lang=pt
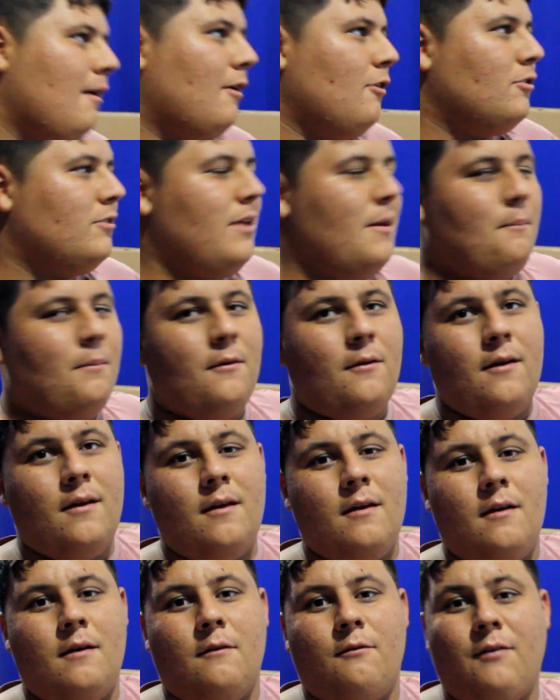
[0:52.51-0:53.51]
que eu
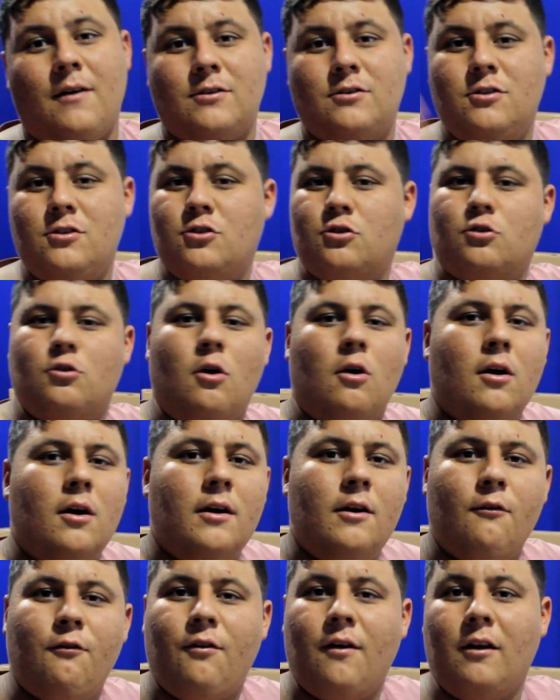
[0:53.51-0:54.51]
sempre faço
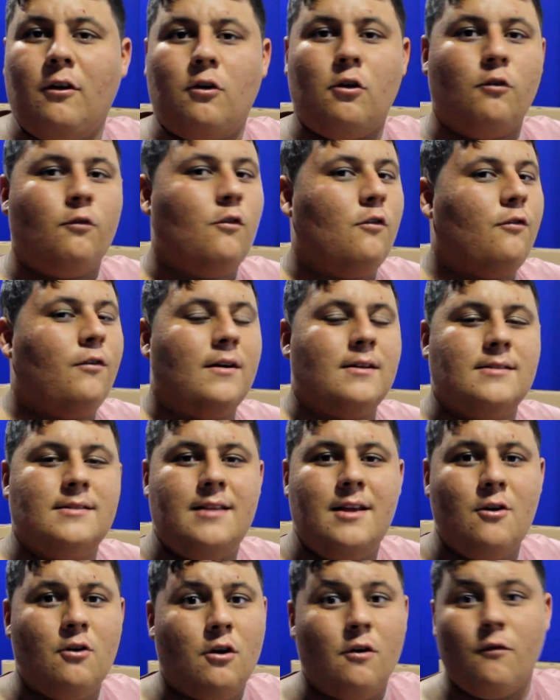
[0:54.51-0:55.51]
story, eu falo o que eu vou
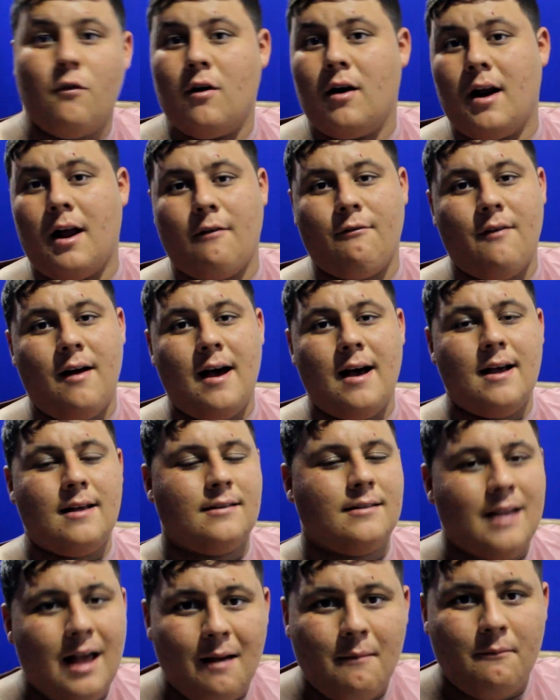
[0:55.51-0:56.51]
fazer, o que eu vou gravar,
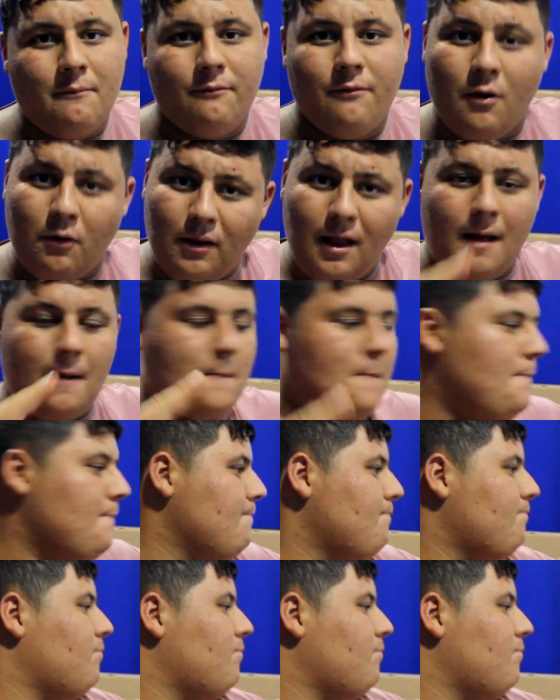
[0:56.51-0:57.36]
sabe? Vamos lá!